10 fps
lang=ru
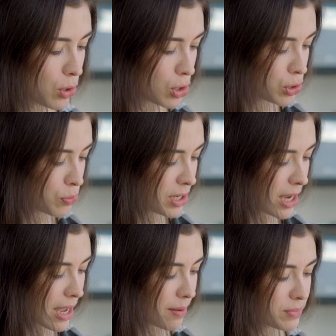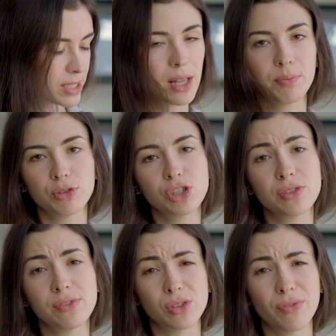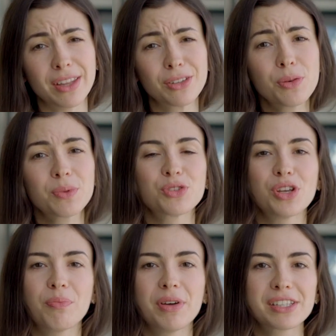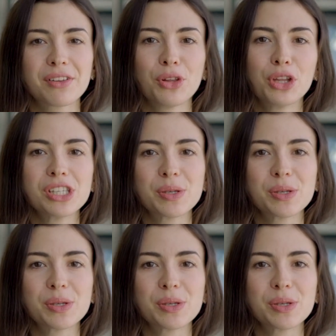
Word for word: То есть у меня цель получить визу в Англию, потому что у меня поездка в Лондон